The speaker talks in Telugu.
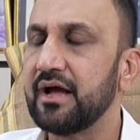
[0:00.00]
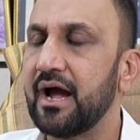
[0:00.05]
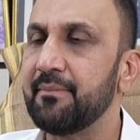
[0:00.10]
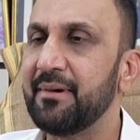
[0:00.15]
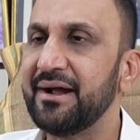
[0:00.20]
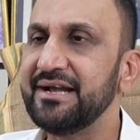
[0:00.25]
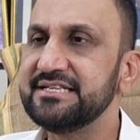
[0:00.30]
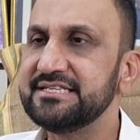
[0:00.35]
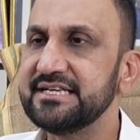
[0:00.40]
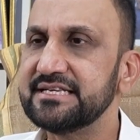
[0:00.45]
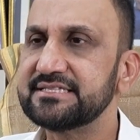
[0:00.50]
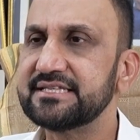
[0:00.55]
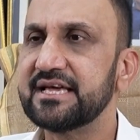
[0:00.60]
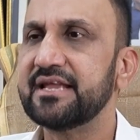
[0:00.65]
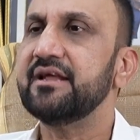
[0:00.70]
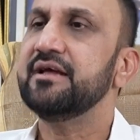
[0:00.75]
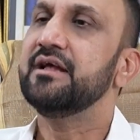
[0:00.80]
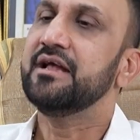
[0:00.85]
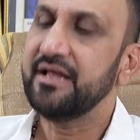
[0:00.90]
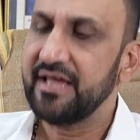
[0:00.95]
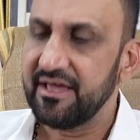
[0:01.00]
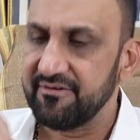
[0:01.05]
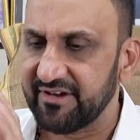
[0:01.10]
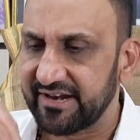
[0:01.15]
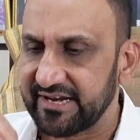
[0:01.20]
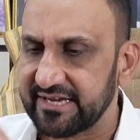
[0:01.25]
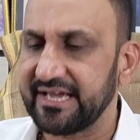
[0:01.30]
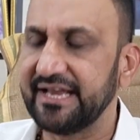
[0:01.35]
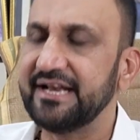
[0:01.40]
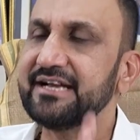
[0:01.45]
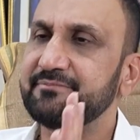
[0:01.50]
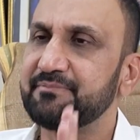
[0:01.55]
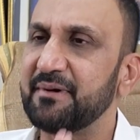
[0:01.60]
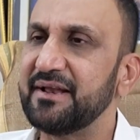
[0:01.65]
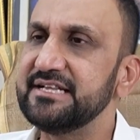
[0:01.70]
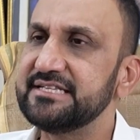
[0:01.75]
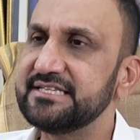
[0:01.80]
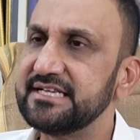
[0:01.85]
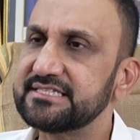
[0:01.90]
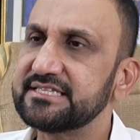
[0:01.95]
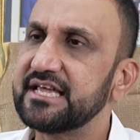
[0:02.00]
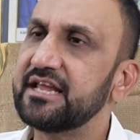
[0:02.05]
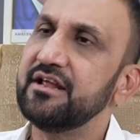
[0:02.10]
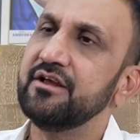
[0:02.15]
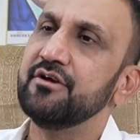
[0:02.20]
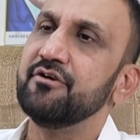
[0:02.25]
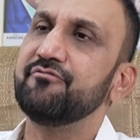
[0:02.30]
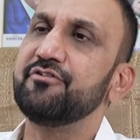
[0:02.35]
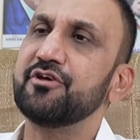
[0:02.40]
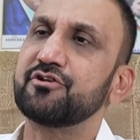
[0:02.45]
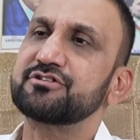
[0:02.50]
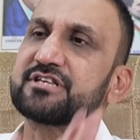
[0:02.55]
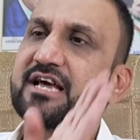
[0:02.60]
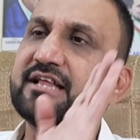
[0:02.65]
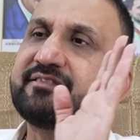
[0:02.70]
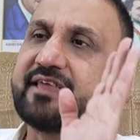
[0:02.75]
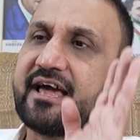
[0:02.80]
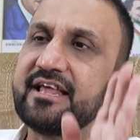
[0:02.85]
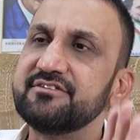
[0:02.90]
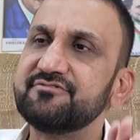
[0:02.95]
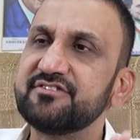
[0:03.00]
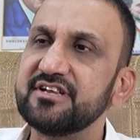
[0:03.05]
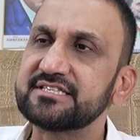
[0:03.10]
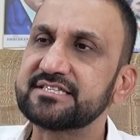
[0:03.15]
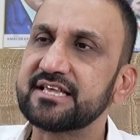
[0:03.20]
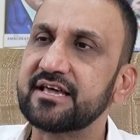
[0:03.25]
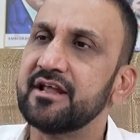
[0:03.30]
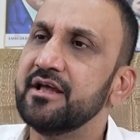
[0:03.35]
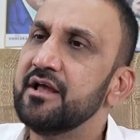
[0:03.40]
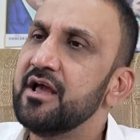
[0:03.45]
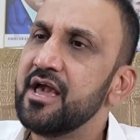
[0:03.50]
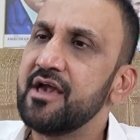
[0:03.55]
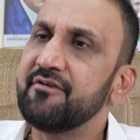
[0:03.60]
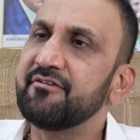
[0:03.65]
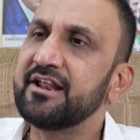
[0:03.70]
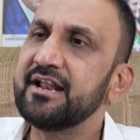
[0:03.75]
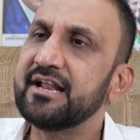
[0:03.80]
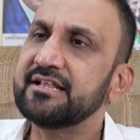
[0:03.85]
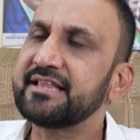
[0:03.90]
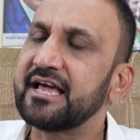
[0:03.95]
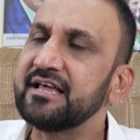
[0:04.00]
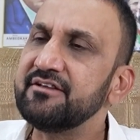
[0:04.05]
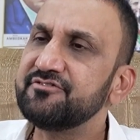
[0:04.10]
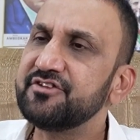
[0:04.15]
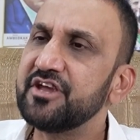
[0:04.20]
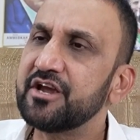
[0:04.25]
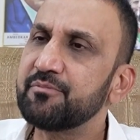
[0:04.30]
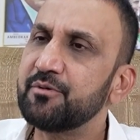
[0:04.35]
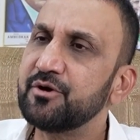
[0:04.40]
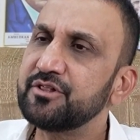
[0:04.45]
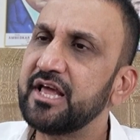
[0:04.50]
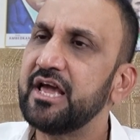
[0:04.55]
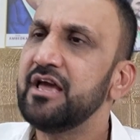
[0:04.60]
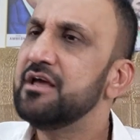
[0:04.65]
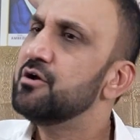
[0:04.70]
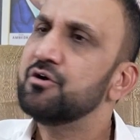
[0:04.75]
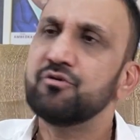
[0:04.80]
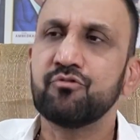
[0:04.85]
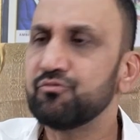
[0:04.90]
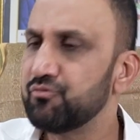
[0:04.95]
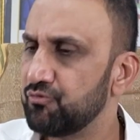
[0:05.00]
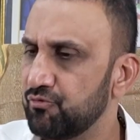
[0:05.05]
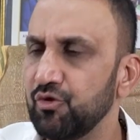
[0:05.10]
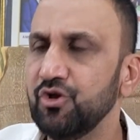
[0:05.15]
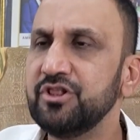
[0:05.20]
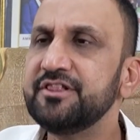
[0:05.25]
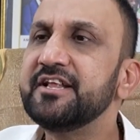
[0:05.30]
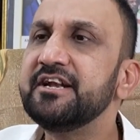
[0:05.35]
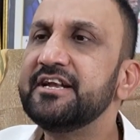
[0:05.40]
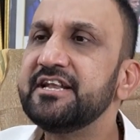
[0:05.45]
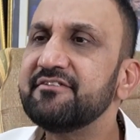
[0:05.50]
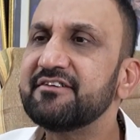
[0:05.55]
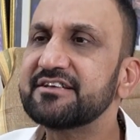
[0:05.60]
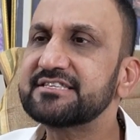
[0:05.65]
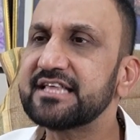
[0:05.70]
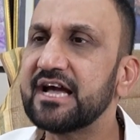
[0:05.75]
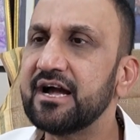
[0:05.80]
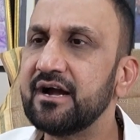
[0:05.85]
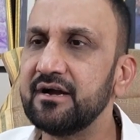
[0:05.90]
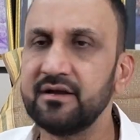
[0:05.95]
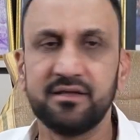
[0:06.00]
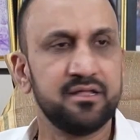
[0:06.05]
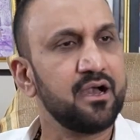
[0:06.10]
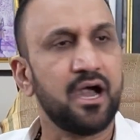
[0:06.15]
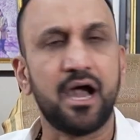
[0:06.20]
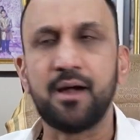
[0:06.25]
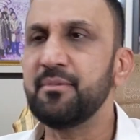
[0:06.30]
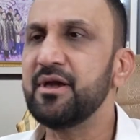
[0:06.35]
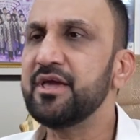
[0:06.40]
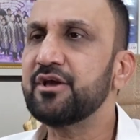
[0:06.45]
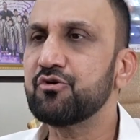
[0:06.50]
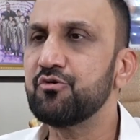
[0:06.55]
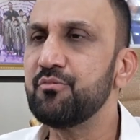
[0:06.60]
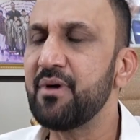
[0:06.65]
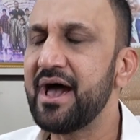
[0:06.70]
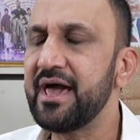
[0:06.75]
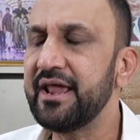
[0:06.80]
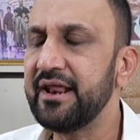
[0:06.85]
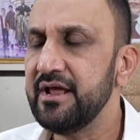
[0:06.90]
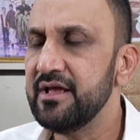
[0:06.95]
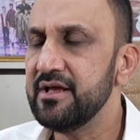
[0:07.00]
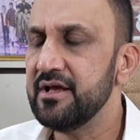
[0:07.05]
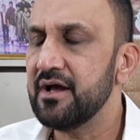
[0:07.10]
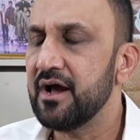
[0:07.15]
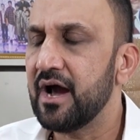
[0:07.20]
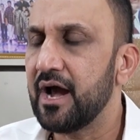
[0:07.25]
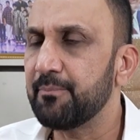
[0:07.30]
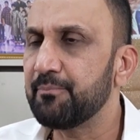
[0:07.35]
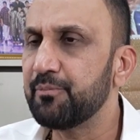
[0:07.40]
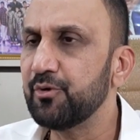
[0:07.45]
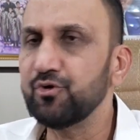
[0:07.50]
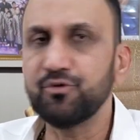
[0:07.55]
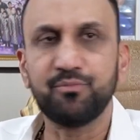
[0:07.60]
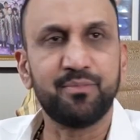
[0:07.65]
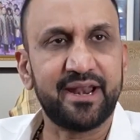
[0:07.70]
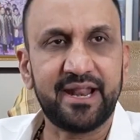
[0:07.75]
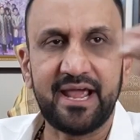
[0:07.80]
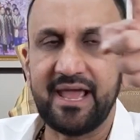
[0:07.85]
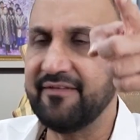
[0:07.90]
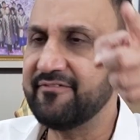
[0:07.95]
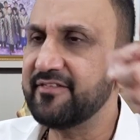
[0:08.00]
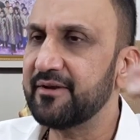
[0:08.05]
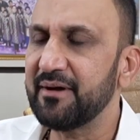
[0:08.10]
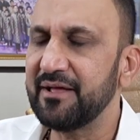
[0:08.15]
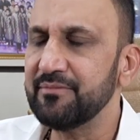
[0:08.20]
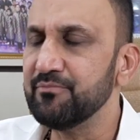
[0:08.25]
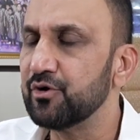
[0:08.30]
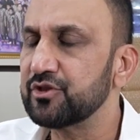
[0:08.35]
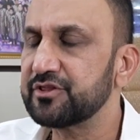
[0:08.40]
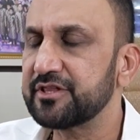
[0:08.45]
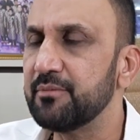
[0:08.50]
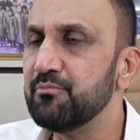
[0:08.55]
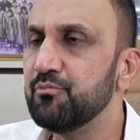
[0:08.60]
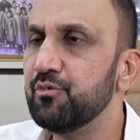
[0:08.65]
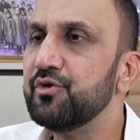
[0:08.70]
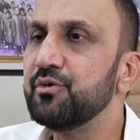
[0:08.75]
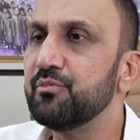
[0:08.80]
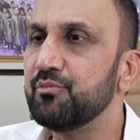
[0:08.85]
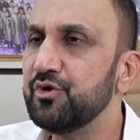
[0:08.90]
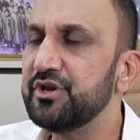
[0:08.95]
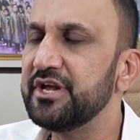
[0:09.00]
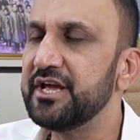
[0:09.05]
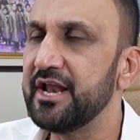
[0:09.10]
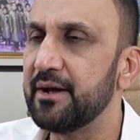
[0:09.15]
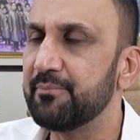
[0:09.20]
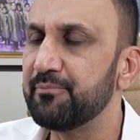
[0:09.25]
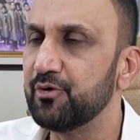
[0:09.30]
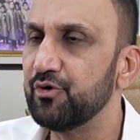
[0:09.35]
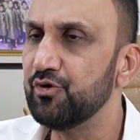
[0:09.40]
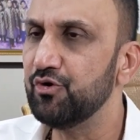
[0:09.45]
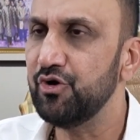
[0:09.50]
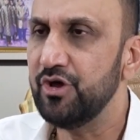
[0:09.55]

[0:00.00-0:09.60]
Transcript: అవాయిడ్ చేస్తారు ఎవరు కరెక్ట్ పని చేస్తారు ఫిరోజ్ ఖాన్ తారీఫ్ చేస్తారు ఎవరైనా తారీఫ్ చేయకపోతే ఫుల్ తిట్టి వస్తా అమయ్ కుమార్ అప్పుడు మన హైదరాబాద్ మొత్తం మునిగినప్పుడు